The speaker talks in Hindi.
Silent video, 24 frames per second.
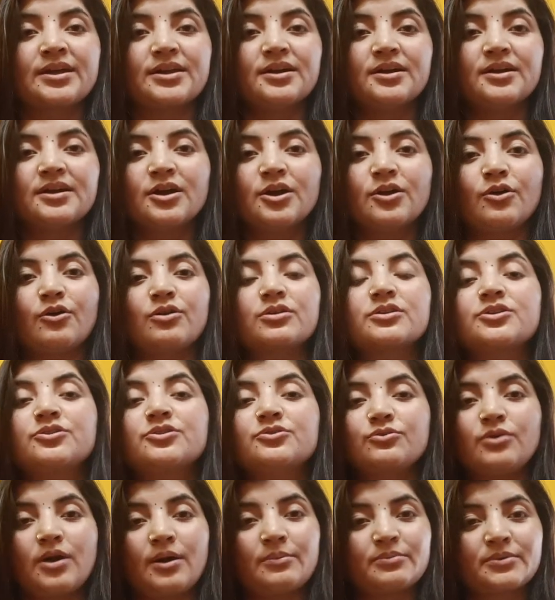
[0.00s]
है ना और
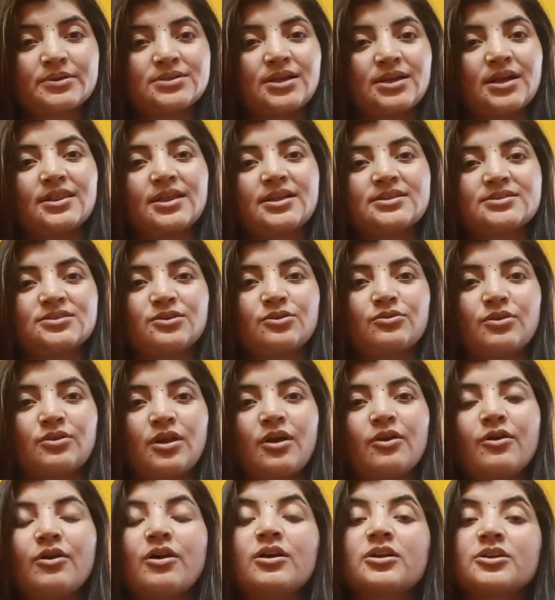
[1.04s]
क्यों आपके साथ ऐसा हो
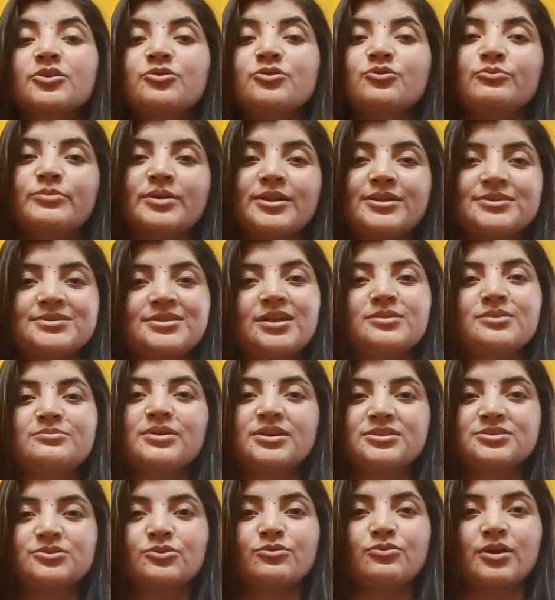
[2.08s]
रहा होगा और क्यों मेरे साथ
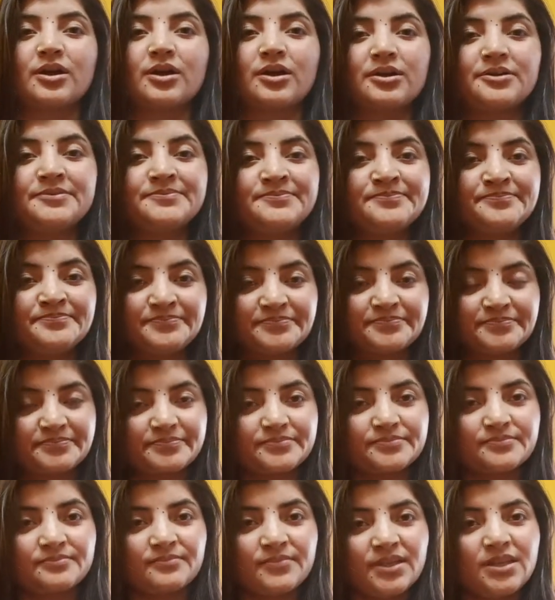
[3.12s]
भी ऐसा हो रहा होगा
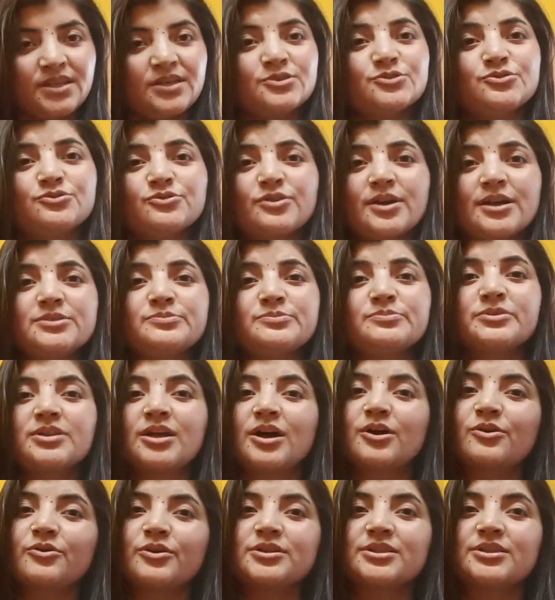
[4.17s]
सो so गाइज
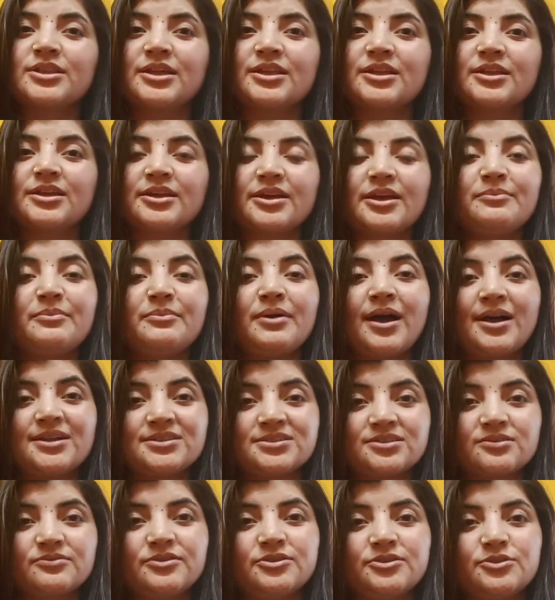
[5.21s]
बिना कोई देरी के मैं
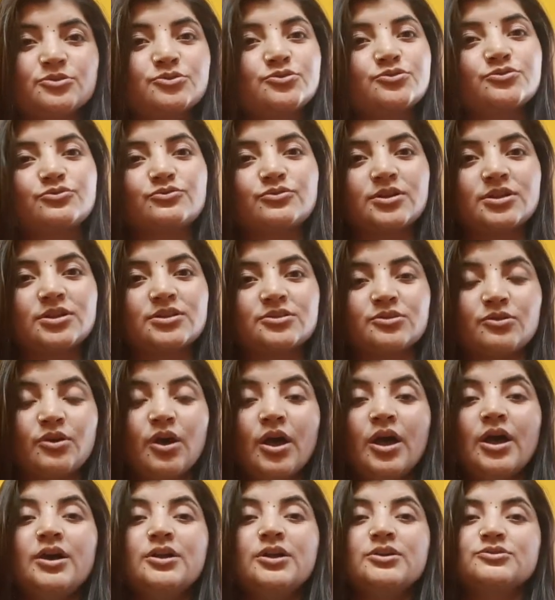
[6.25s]
आज की वीडियो शुरू करती हूँ
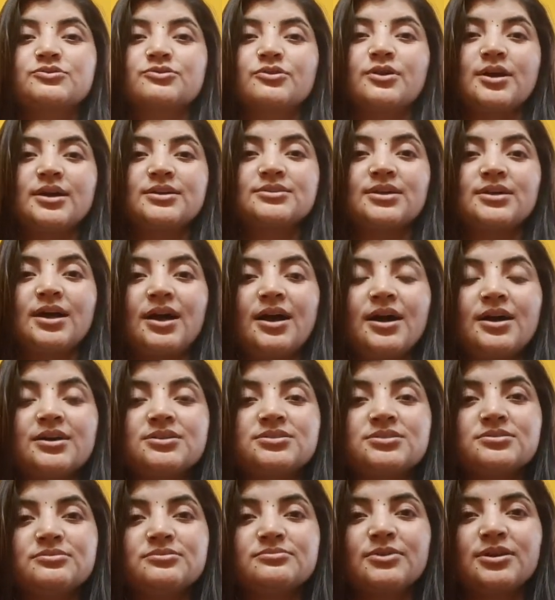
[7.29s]
सो so गाइज
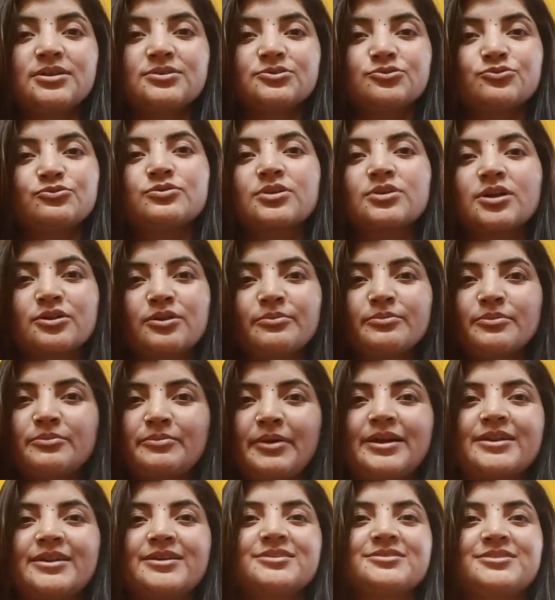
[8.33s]
आज मैं शूट करी अपनी
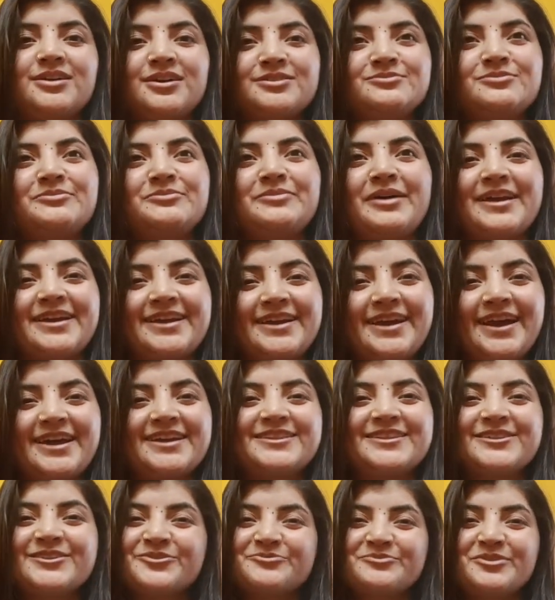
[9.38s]
माई के साथ में माई
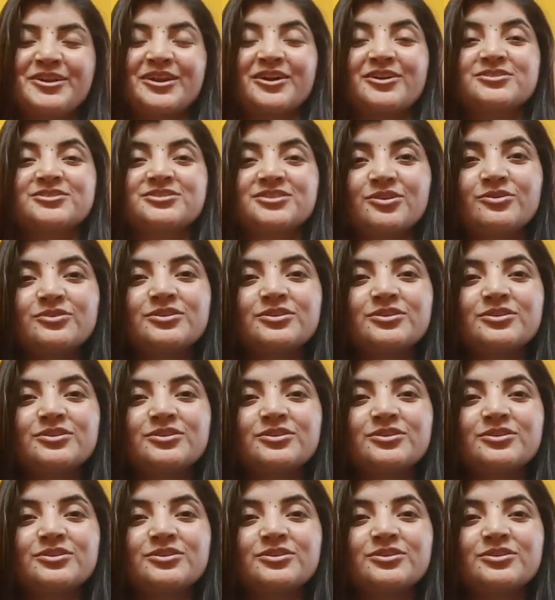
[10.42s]
आई थी तो मैंने कहा